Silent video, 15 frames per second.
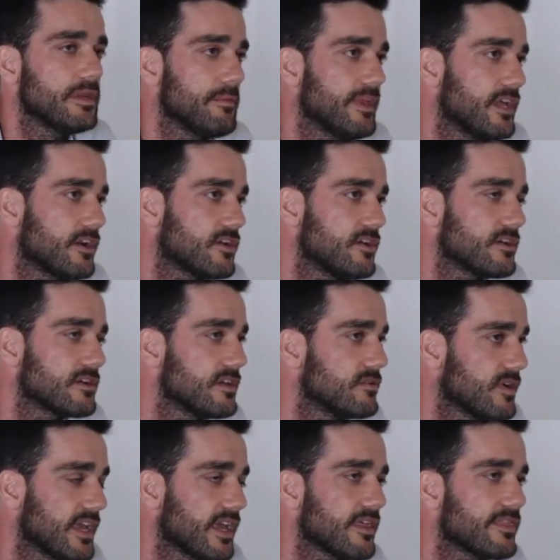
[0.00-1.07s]
Primer error, que
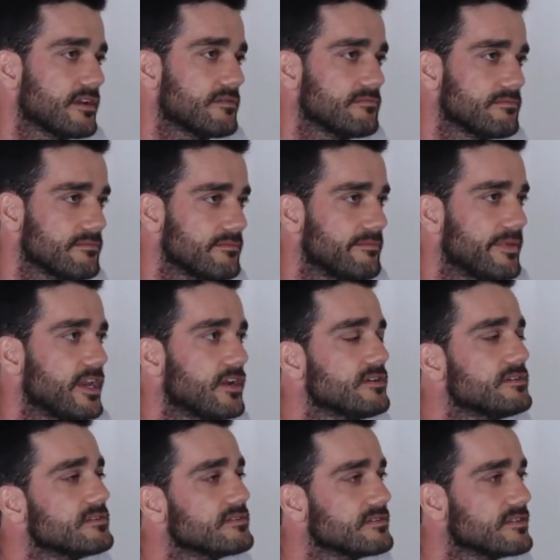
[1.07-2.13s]
nunca hay que hacer.
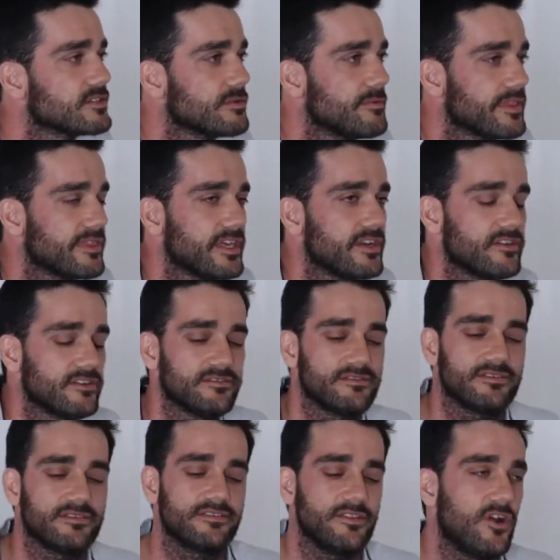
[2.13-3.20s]
Pero nos convencieron,
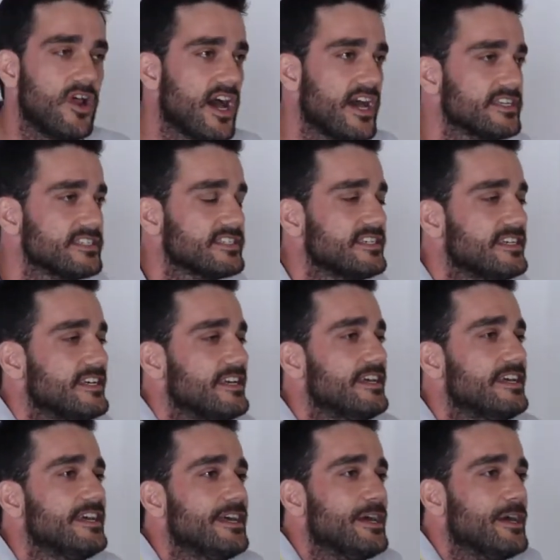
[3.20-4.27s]
no lo hagáis.
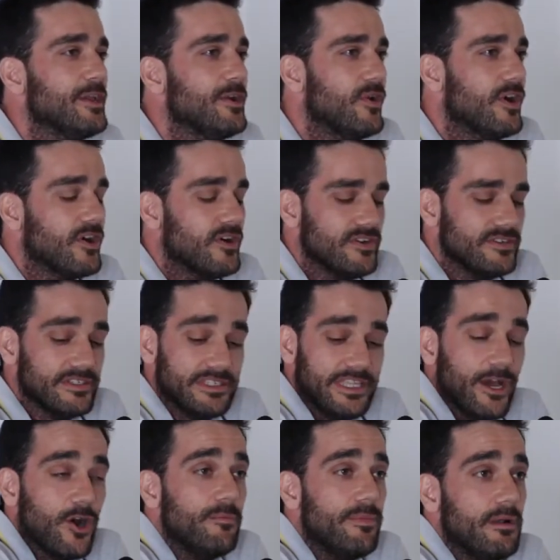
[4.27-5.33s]
Luego,
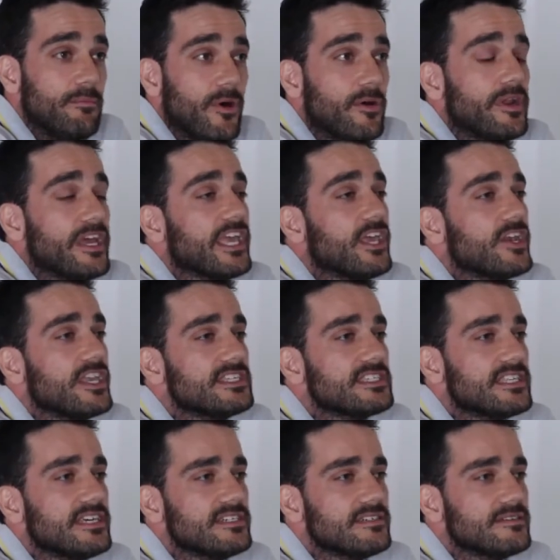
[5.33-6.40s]
de golpe, el pobre
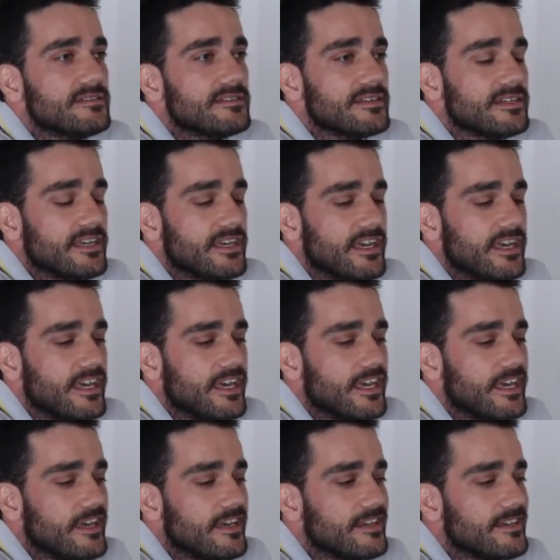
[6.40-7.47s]
guionista
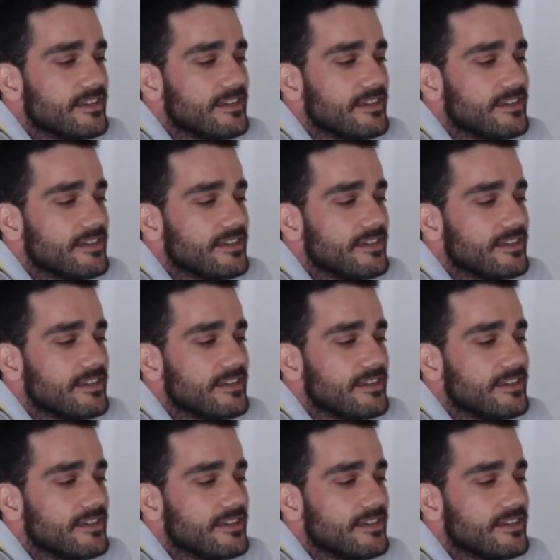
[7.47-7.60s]
eh,